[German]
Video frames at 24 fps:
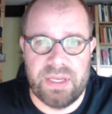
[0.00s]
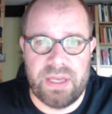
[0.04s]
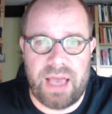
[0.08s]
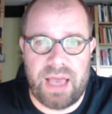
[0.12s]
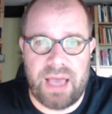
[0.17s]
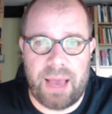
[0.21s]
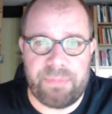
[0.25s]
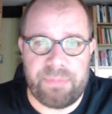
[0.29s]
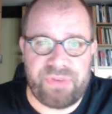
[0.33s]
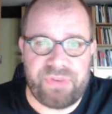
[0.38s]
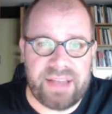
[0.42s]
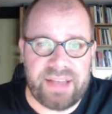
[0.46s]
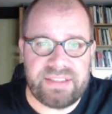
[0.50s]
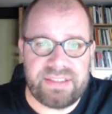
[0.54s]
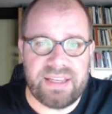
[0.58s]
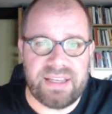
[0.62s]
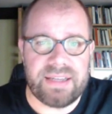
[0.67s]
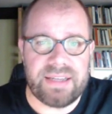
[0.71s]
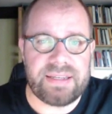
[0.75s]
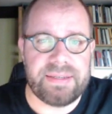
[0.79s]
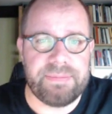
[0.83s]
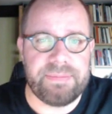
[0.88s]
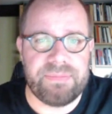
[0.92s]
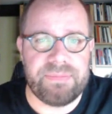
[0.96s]
Am
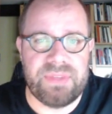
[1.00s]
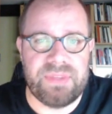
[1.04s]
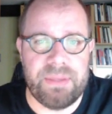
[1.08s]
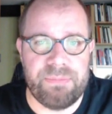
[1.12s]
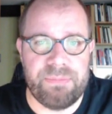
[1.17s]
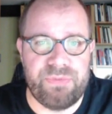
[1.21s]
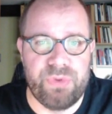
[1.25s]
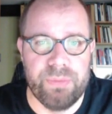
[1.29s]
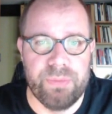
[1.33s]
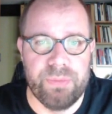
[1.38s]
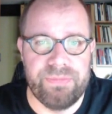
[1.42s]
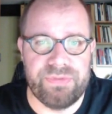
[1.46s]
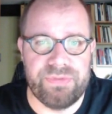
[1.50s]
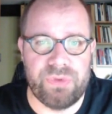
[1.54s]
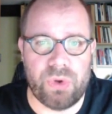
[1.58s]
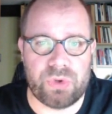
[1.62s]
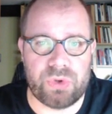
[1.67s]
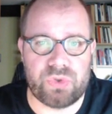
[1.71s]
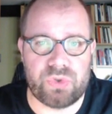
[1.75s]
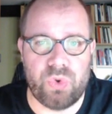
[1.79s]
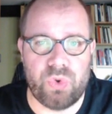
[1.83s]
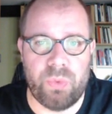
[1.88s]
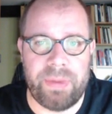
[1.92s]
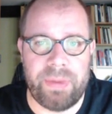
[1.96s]
Freitag, dem 5.
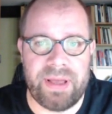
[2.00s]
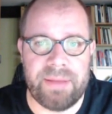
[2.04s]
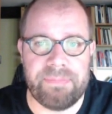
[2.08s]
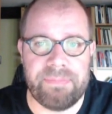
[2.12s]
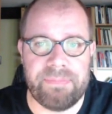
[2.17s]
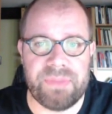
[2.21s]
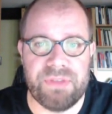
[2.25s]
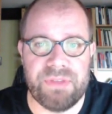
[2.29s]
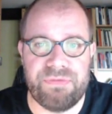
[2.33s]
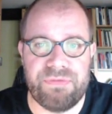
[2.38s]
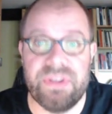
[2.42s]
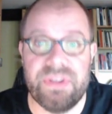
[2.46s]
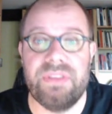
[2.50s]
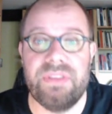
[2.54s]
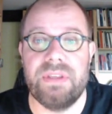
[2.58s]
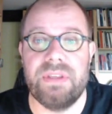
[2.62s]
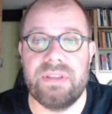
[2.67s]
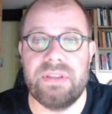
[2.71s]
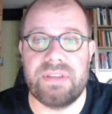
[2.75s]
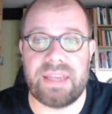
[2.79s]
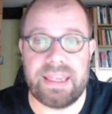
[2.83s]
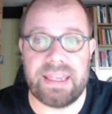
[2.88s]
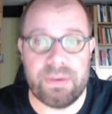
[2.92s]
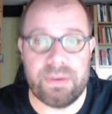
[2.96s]
Oktober,
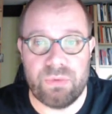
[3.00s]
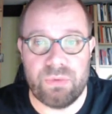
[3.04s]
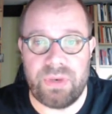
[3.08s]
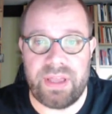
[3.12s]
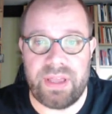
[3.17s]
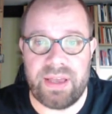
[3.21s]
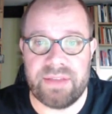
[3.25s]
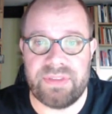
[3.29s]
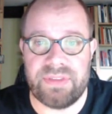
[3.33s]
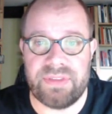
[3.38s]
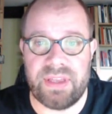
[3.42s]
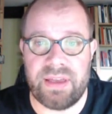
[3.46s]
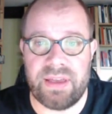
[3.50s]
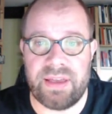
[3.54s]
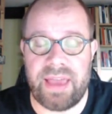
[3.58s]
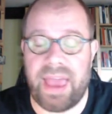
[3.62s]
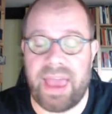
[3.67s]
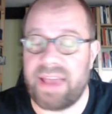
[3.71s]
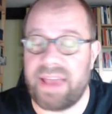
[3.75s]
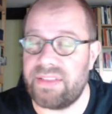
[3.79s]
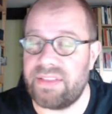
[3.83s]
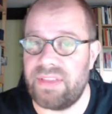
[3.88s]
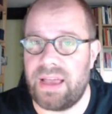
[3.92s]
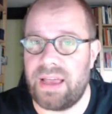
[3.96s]
findet regulär der
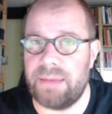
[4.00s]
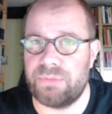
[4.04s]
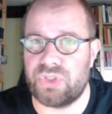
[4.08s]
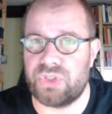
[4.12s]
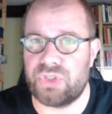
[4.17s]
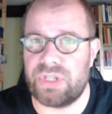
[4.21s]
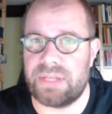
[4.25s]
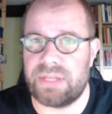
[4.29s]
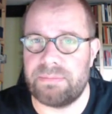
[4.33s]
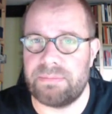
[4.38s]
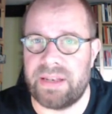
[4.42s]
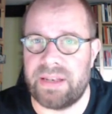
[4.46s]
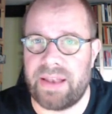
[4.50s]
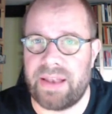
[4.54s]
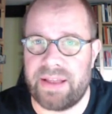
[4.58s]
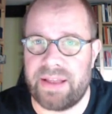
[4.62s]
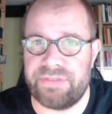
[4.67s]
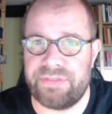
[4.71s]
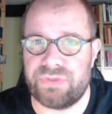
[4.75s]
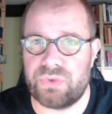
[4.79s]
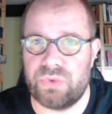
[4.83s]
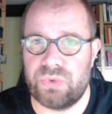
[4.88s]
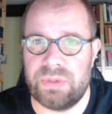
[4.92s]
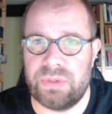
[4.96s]
Herrenabend statt, mein
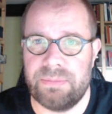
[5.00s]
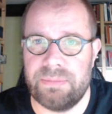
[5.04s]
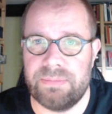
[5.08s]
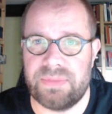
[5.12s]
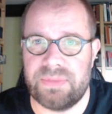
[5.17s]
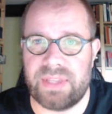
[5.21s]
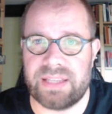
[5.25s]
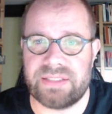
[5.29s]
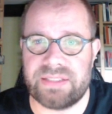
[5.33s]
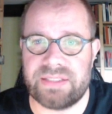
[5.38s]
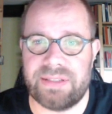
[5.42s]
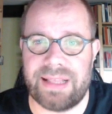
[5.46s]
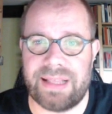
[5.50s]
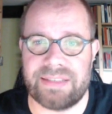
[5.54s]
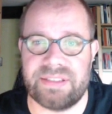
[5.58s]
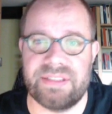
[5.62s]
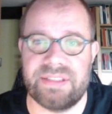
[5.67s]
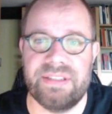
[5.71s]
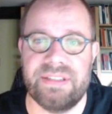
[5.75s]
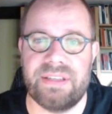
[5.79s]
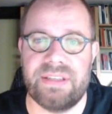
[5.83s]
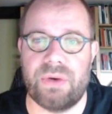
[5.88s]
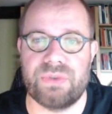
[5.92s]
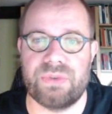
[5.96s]
Livestream. Das lasse
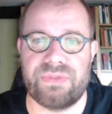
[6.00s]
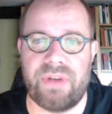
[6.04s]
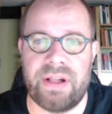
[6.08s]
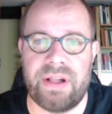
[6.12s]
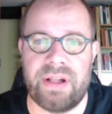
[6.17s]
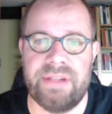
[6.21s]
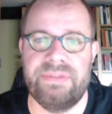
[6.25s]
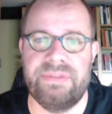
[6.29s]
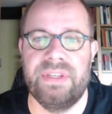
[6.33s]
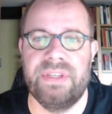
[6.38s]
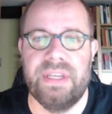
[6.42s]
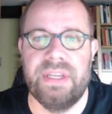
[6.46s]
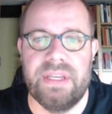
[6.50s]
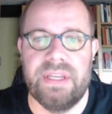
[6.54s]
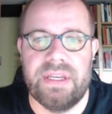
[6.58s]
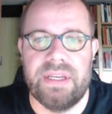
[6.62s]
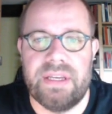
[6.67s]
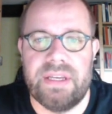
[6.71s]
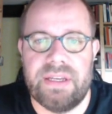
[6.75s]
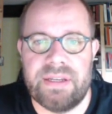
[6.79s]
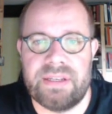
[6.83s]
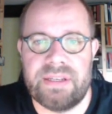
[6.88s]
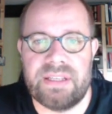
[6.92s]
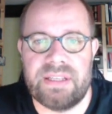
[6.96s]
ich nicht ausfallen.
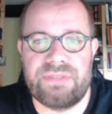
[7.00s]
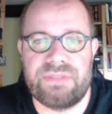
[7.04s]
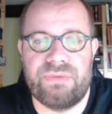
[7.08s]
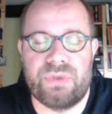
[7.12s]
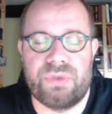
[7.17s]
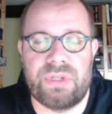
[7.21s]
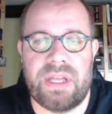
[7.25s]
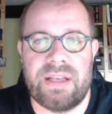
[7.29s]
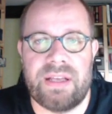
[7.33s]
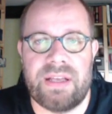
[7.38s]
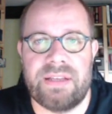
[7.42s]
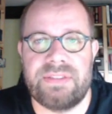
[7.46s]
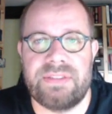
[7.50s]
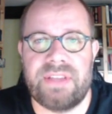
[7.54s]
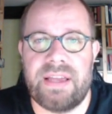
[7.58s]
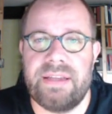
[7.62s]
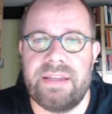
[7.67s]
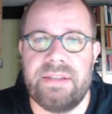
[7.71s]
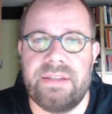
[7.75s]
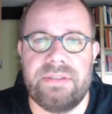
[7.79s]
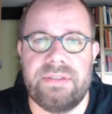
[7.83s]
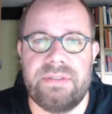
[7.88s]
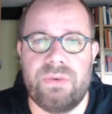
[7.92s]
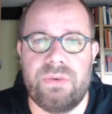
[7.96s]
Äh, das wird da
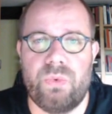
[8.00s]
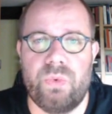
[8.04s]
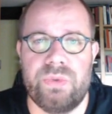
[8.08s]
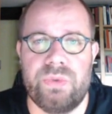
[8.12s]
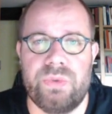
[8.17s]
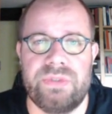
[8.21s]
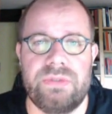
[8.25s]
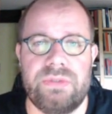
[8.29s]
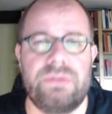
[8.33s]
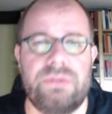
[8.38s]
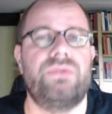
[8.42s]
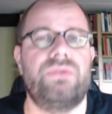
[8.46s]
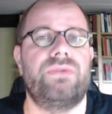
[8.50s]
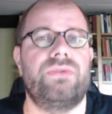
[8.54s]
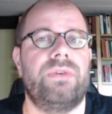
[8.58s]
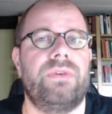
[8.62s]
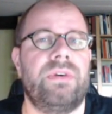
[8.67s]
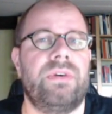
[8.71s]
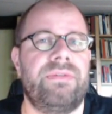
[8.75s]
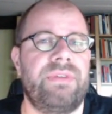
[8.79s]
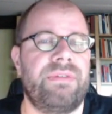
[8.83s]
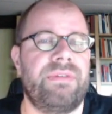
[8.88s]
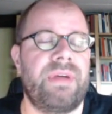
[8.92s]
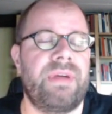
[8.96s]
sein und
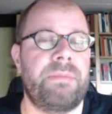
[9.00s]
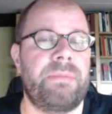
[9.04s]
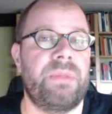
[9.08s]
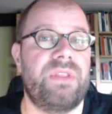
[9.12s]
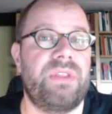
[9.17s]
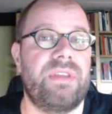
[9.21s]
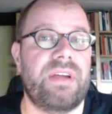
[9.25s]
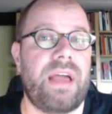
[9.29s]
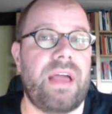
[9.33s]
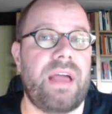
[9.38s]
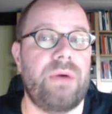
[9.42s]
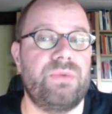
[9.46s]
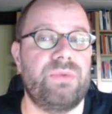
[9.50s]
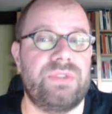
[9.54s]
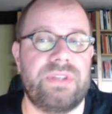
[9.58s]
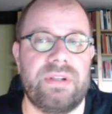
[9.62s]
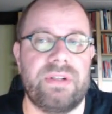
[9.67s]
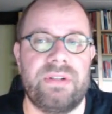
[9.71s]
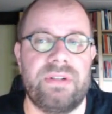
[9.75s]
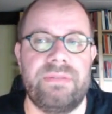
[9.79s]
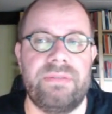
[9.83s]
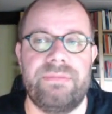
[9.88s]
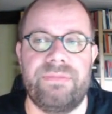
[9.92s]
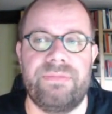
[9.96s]
äh, wir werden mit The
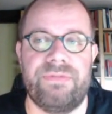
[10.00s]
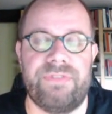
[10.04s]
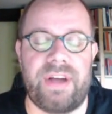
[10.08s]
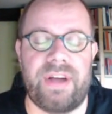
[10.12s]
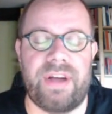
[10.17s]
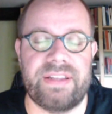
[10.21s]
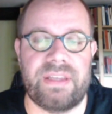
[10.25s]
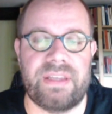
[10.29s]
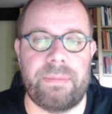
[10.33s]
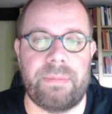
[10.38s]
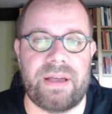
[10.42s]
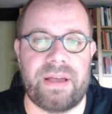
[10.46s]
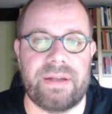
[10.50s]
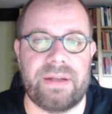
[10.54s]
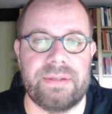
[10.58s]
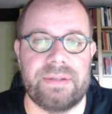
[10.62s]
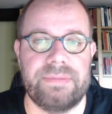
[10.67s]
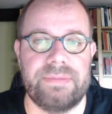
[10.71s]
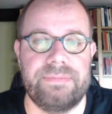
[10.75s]
Council weitermachen.